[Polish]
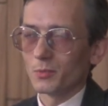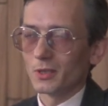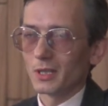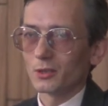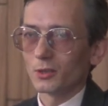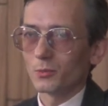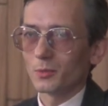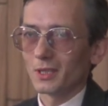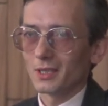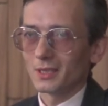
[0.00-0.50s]

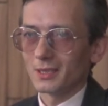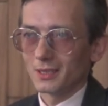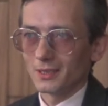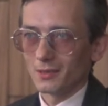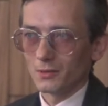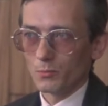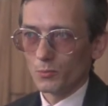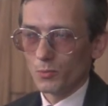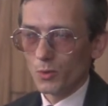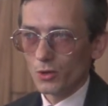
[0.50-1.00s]
Natomiast
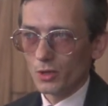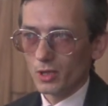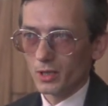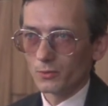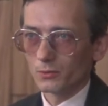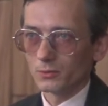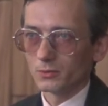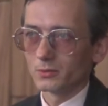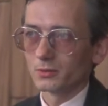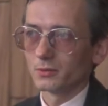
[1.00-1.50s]

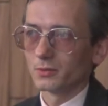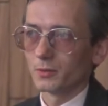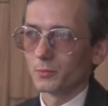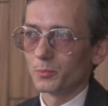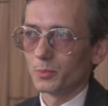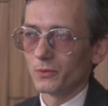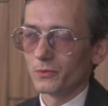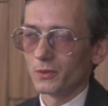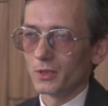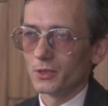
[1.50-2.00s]
mogę
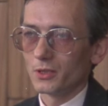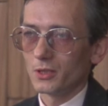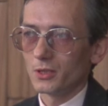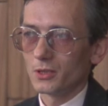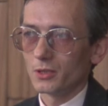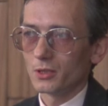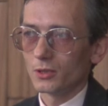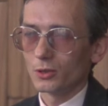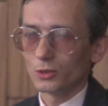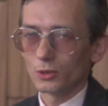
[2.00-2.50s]

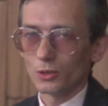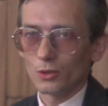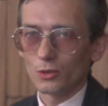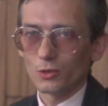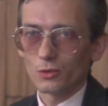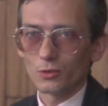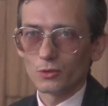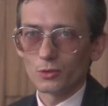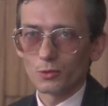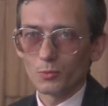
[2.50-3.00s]
powiedzieć,
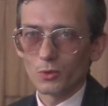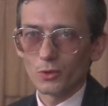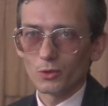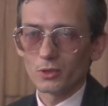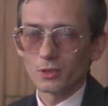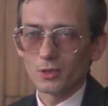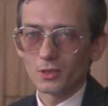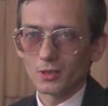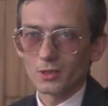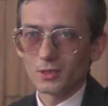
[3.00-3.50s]
kto z
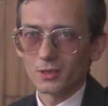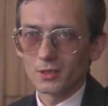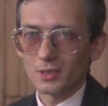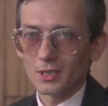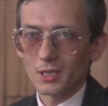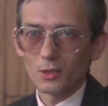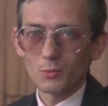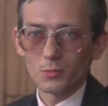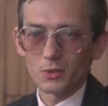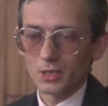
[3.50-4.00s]
moich
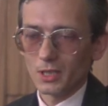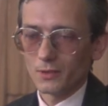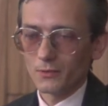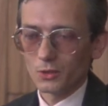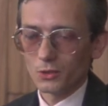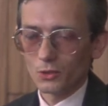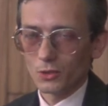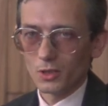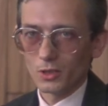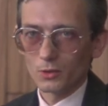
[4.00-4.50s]
znajomych,
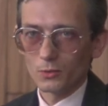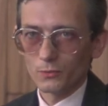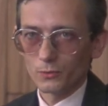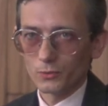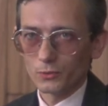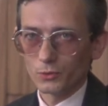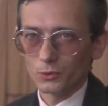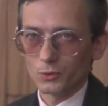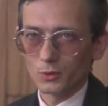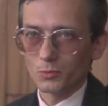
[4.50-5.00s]
nawet
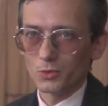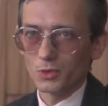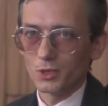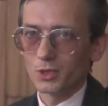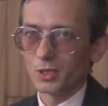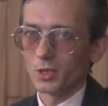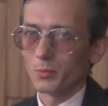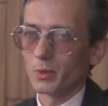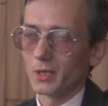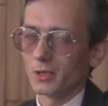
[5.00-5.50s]
kolegów, z którymi
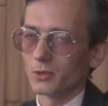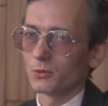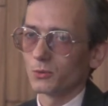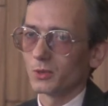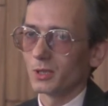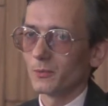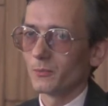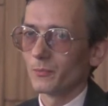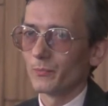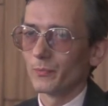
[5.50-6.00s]
dzisiaj
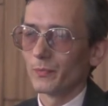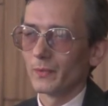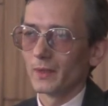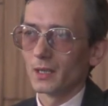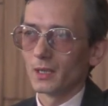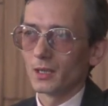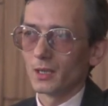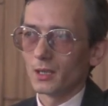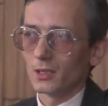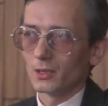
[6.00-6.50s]
pracuję,
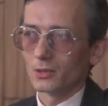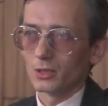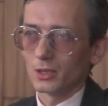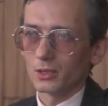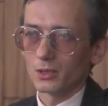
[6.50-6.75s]
do